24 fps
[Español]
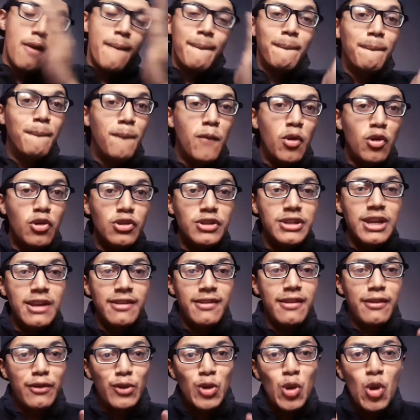Muchas
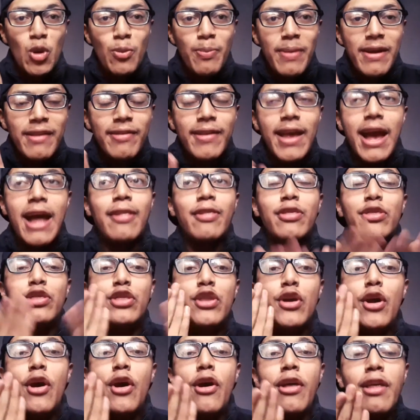disculpas a
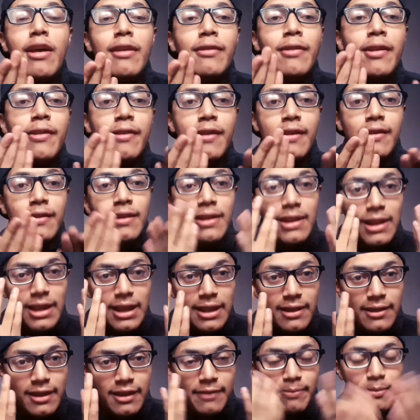todas esas
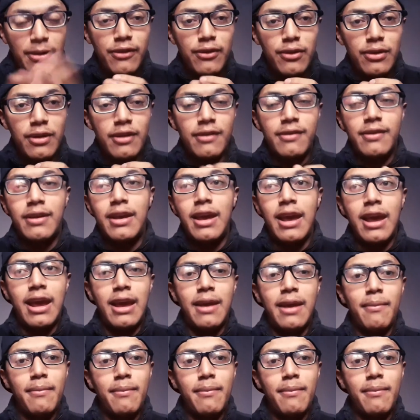lindas personas que